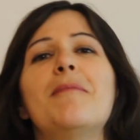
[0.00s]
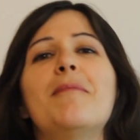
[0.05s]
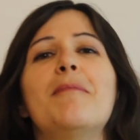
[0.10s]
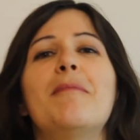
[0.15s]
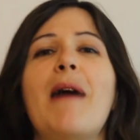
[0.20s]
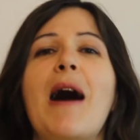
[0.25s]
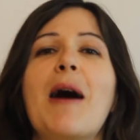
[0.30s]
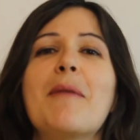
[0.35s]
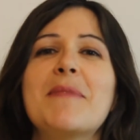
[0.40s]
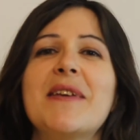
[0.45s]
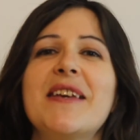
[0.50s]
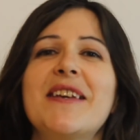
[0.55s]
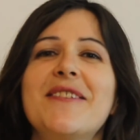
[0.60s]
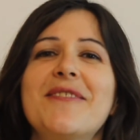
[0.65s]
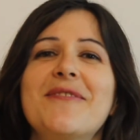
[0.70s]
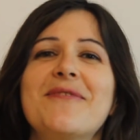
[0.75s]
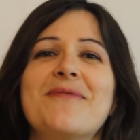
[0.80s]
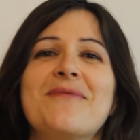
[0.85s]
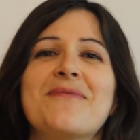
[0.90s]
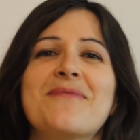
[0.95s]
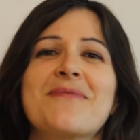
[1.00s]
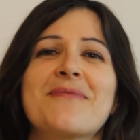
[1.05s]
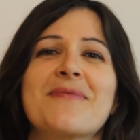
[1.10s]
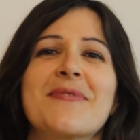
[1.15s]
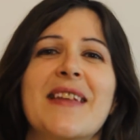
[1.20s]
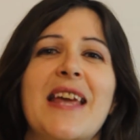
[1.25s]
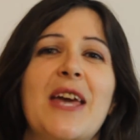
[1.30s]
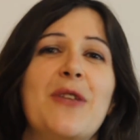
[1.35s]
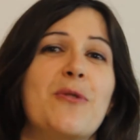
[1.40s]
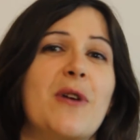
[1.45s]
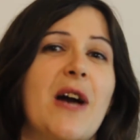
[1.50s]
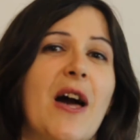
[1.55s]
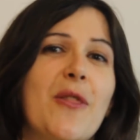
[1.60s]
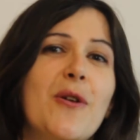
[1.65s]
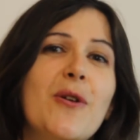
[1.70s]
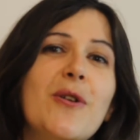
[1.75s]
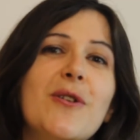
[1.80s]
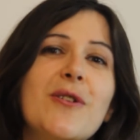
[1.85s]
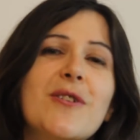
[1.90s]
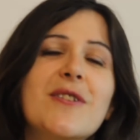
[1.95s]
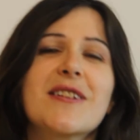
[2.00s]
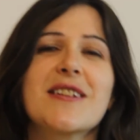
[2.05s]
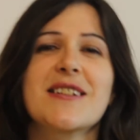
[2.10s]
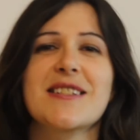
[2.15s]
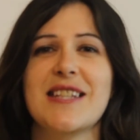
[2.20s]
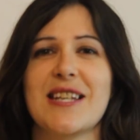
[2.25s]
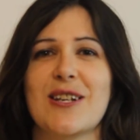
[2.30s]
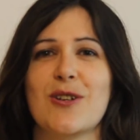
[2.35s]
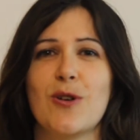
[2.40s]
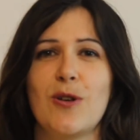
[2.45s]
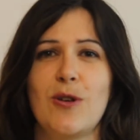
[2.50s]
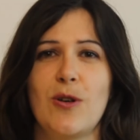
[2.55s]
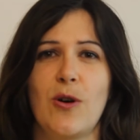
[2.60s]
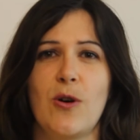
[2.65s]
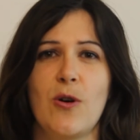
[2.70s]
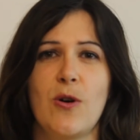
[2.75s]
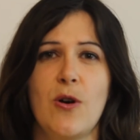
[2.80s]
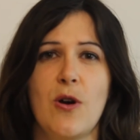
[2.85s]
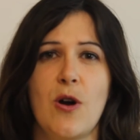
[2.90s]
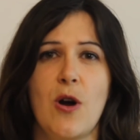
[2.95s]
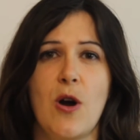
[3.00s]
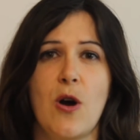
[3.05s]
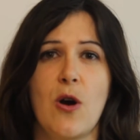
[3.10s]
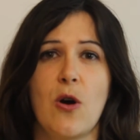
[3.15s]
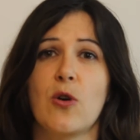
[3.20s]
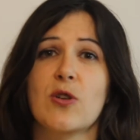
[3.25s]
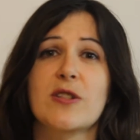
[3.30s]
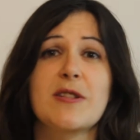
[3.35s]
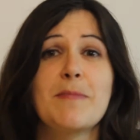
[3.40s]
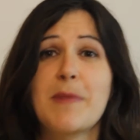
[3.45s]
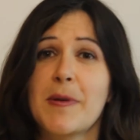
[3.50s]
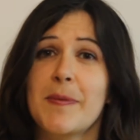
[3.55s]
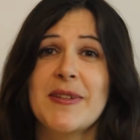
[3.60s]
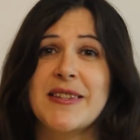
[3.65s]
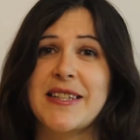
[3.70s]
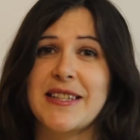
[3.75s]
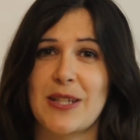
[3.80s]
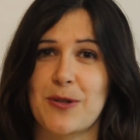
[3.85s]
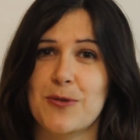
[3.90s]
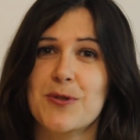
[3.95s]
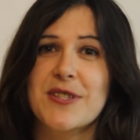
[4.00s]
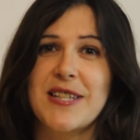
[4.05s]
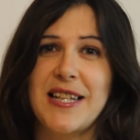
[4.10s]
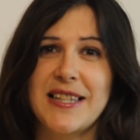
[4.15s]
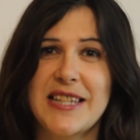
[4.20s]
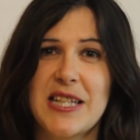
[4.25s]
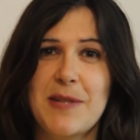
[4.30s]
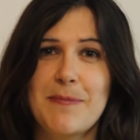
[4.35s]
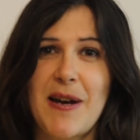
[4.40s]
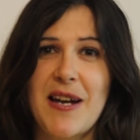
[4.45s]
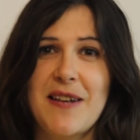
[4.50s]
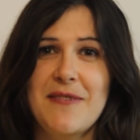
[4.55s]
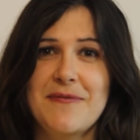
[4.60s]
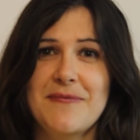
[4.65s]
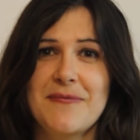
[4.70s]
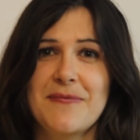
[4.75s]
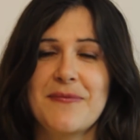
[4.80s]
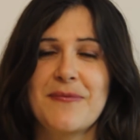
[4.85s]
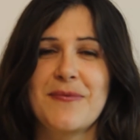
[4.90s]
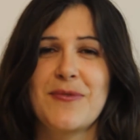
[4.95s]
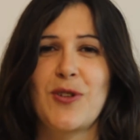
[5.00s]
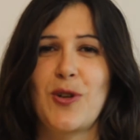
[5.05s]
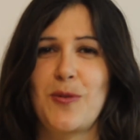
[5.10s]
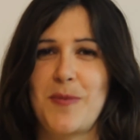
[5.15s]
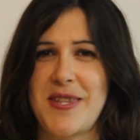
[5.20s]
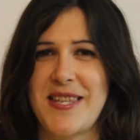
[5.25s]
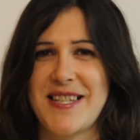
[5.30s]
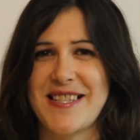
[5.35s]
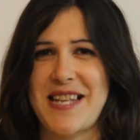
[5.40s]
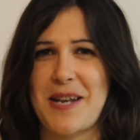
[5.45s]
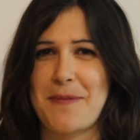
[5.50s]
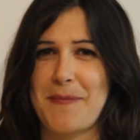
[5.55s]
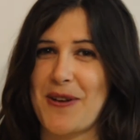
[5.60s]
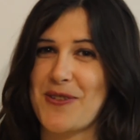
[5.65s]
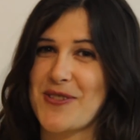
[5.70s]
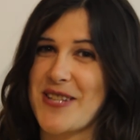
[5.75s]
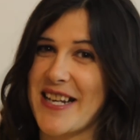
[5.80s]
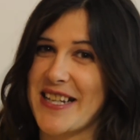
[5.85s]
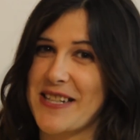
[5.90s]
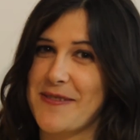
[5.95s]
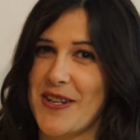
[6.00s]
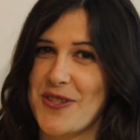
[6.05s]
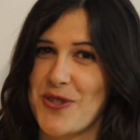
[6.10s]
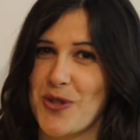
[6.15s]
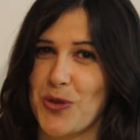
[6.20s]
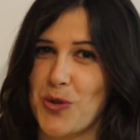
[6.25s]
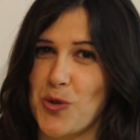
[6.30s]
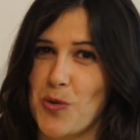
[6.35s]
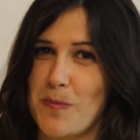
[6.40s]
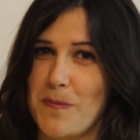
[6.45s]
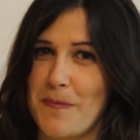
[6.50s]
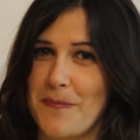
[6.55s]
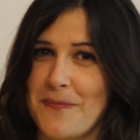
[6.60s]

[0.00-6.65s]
mami, educador, psicólogo o simplemente te gusta el tema, no olvides dar manos arriba en YouTube,